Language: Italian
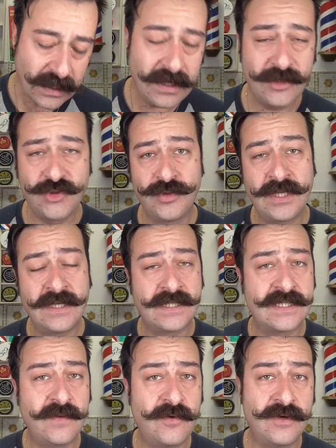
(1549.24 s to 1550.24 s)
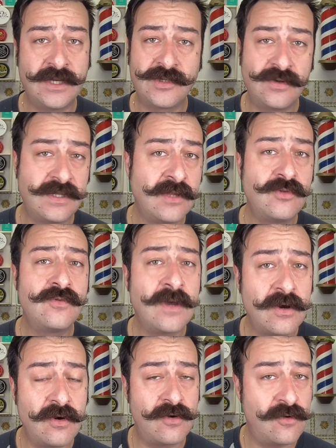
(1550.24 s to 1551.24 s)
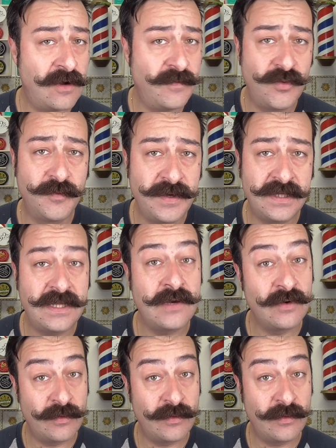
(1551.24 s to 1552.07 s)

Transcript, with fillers: L'aggiunta del sapone è soltanto una coccola in più per te,